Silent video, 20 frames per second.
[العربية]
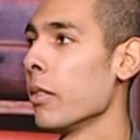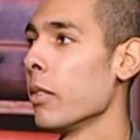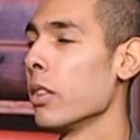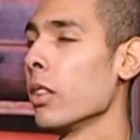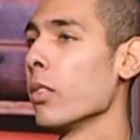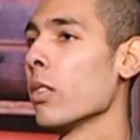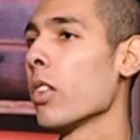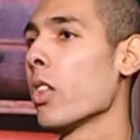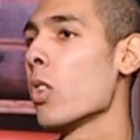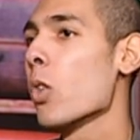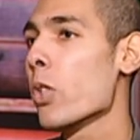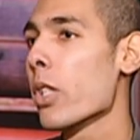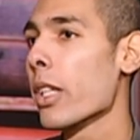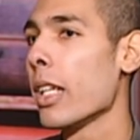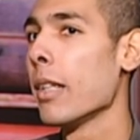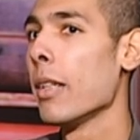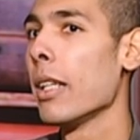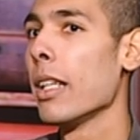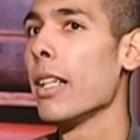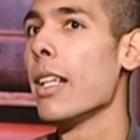الغوص
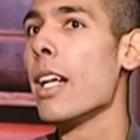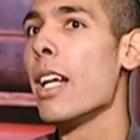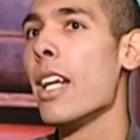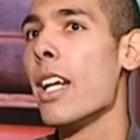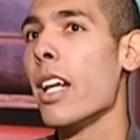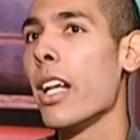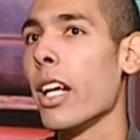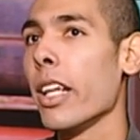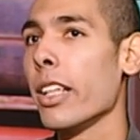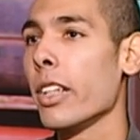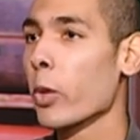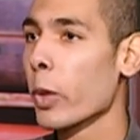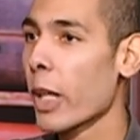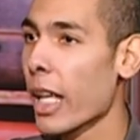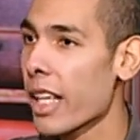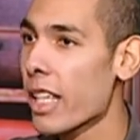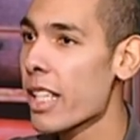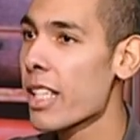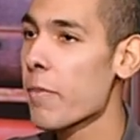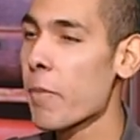
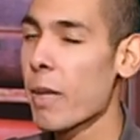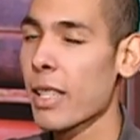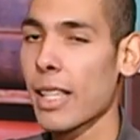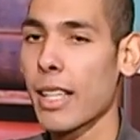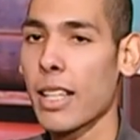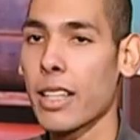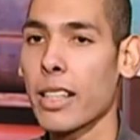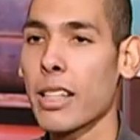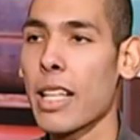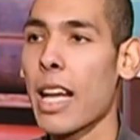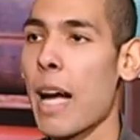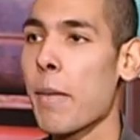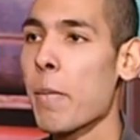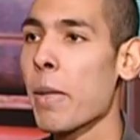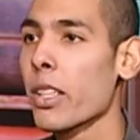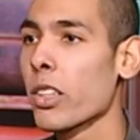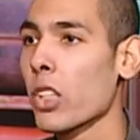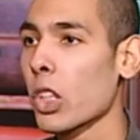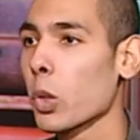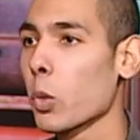التجاري مثلا لاعمال
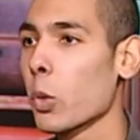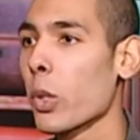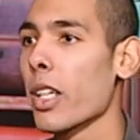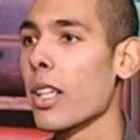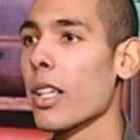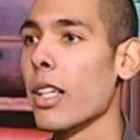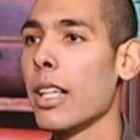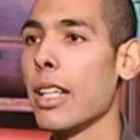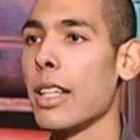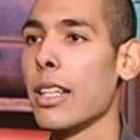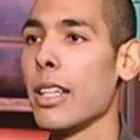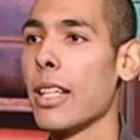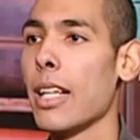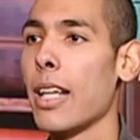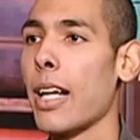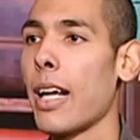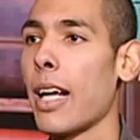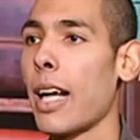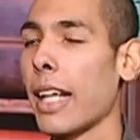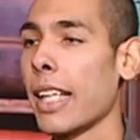التصوير
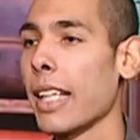للحاجات